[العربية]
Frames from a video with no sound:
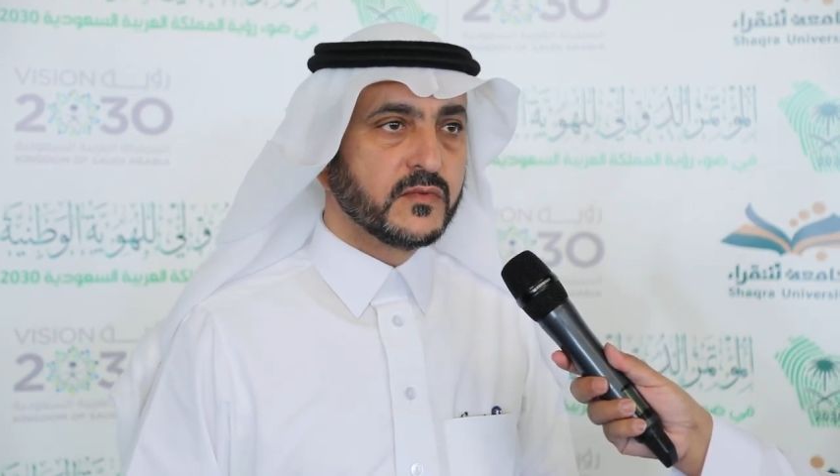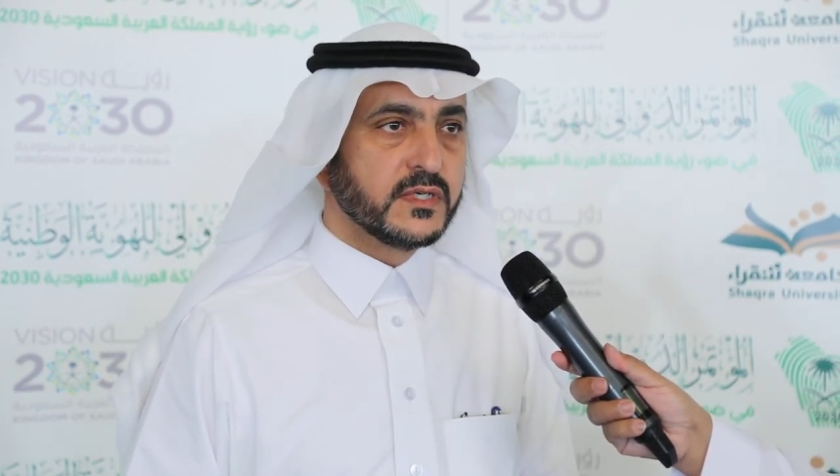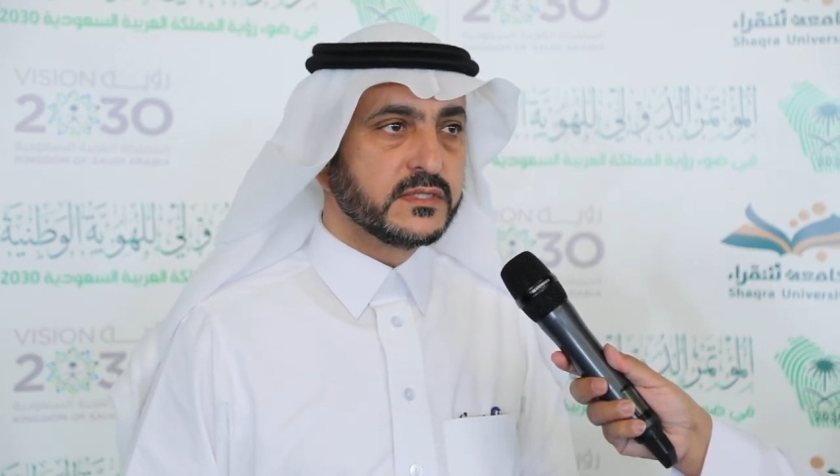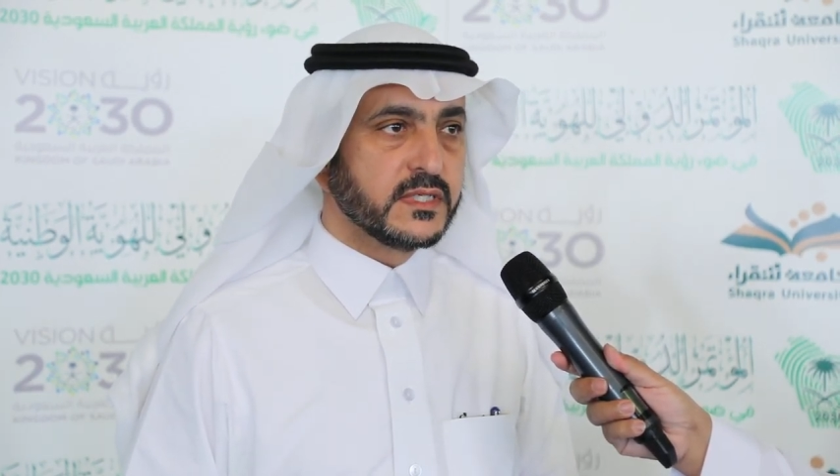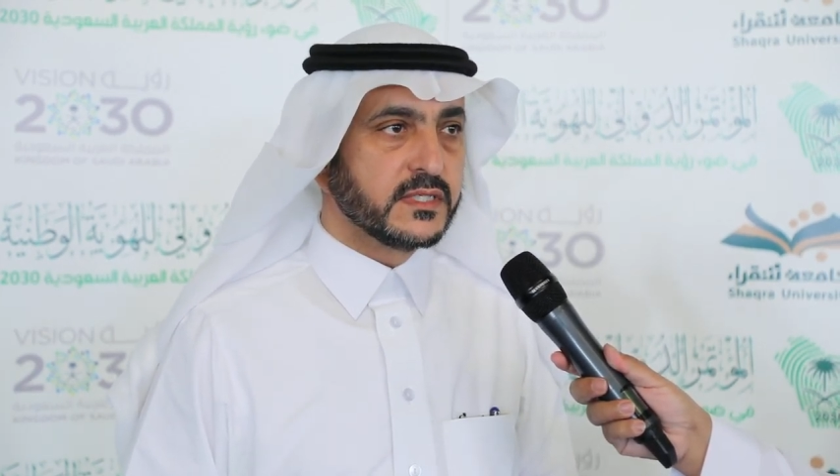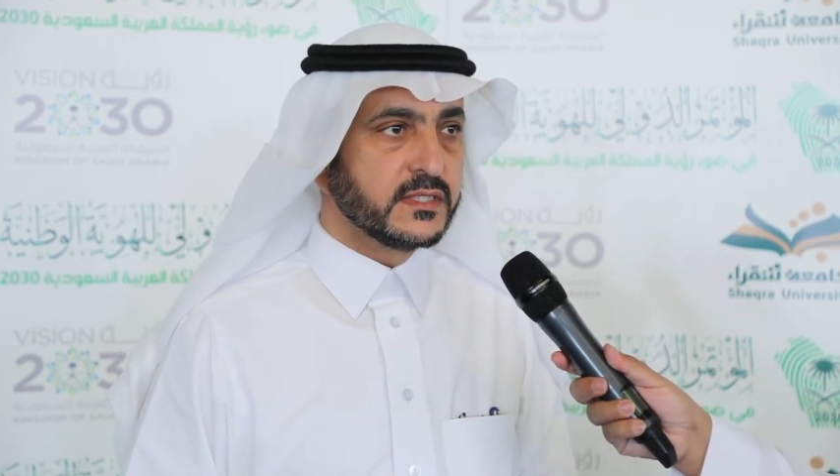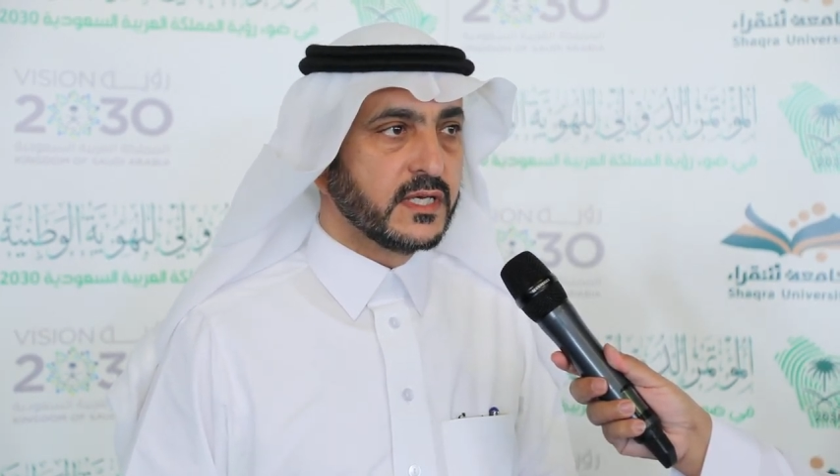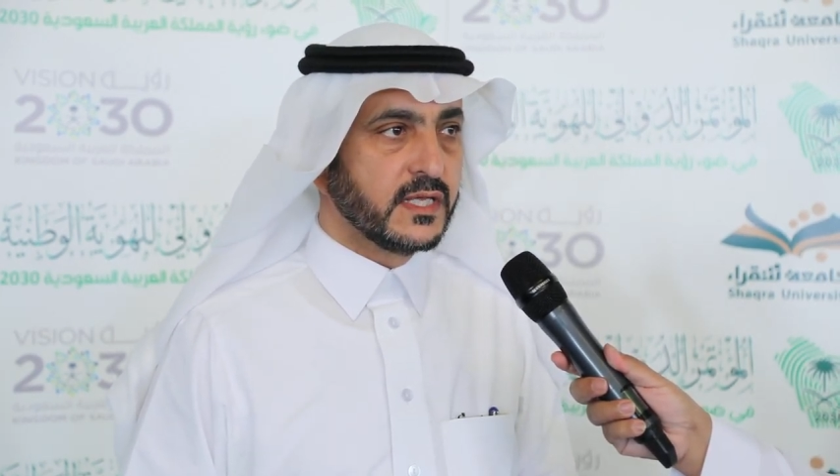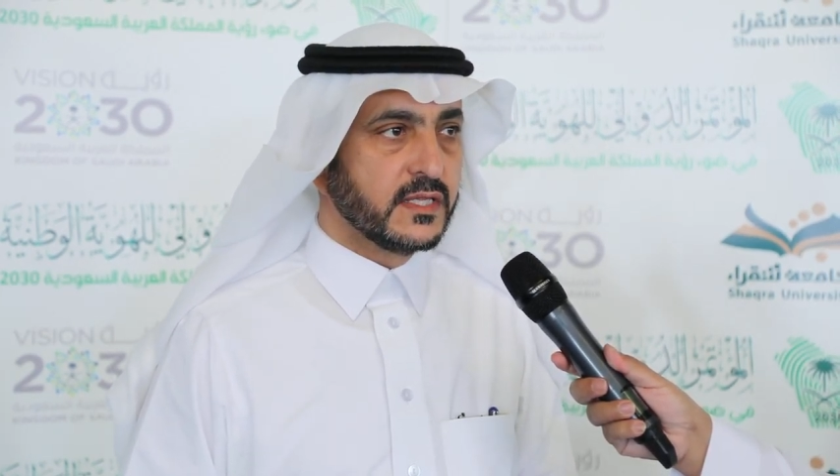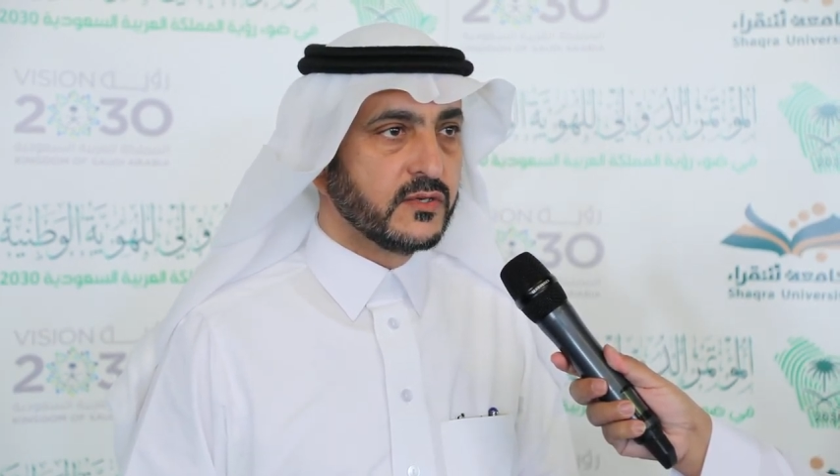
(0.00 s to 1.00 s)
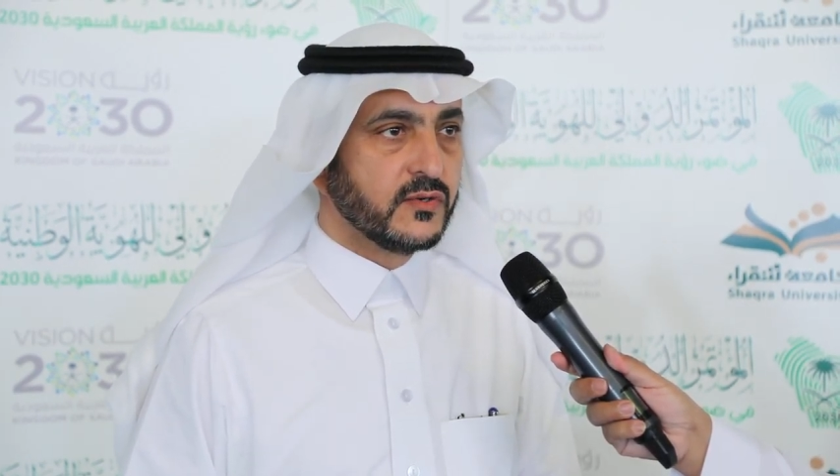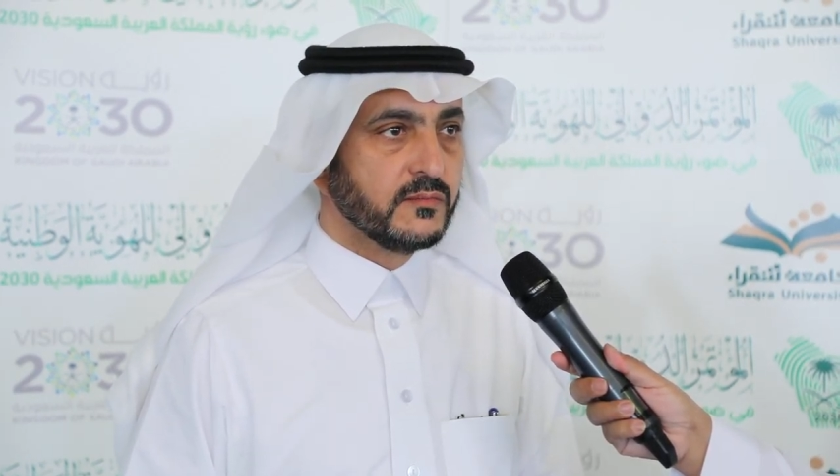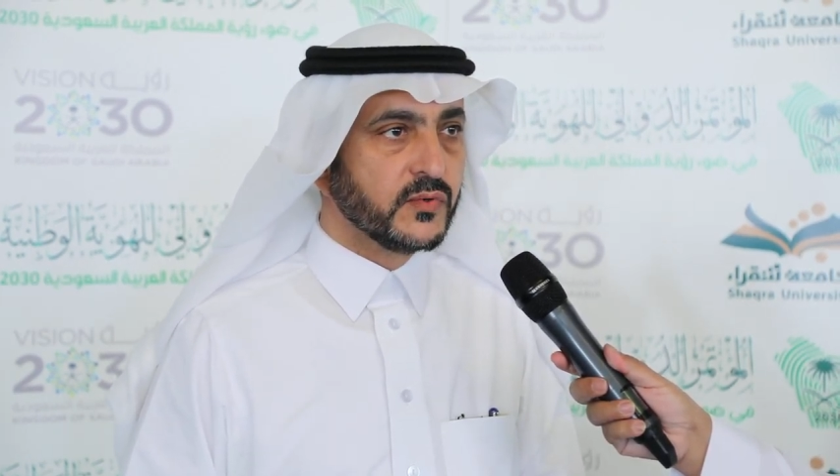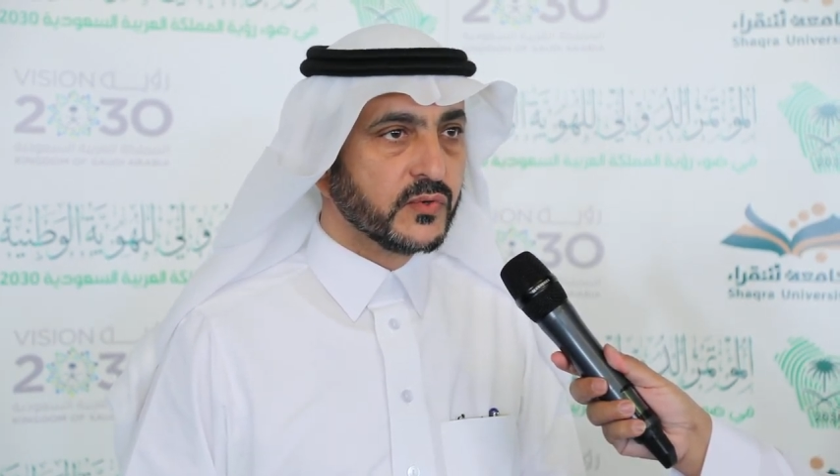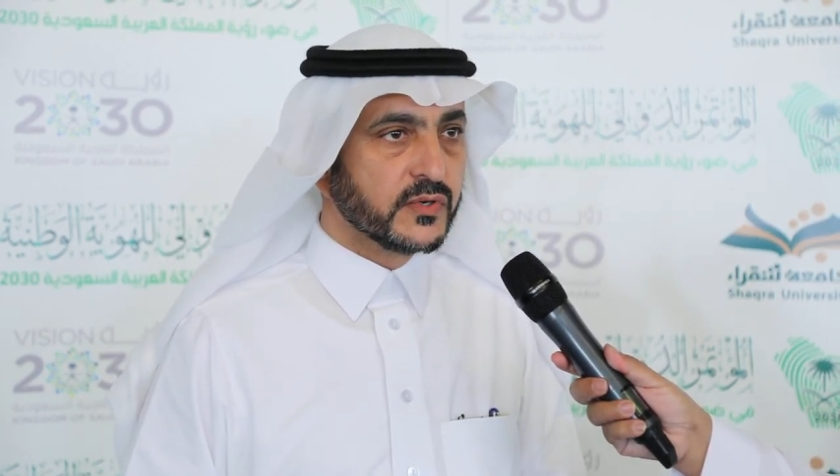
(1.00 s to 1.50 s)
مواجهة هذه
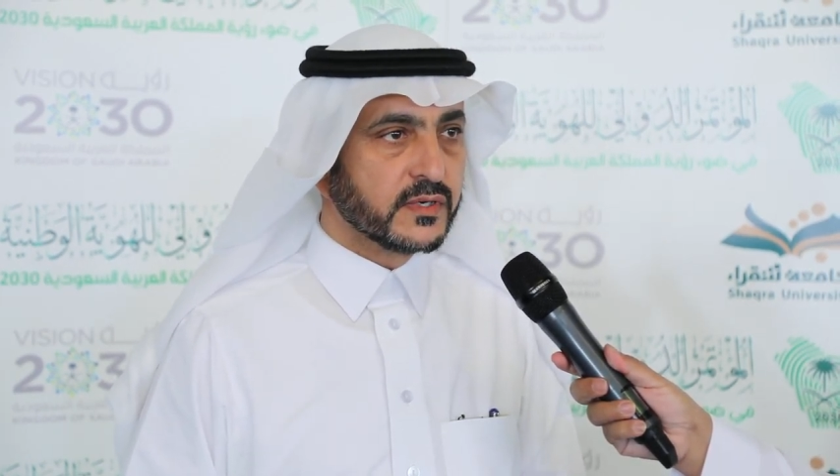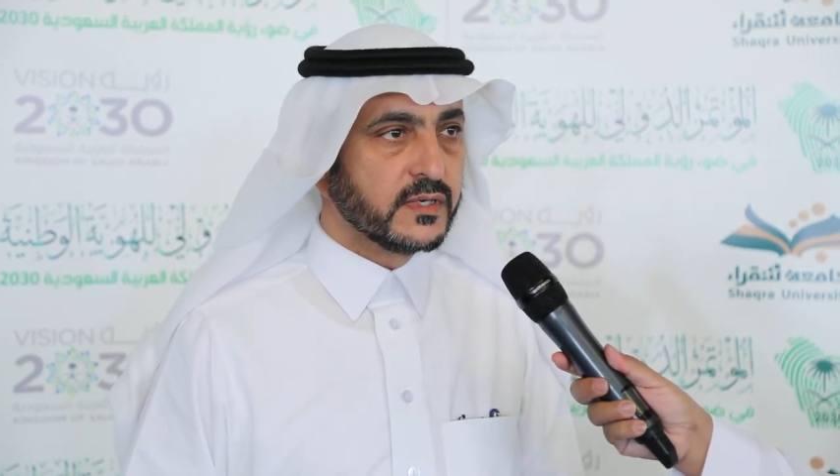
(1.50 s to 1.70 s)
الأمور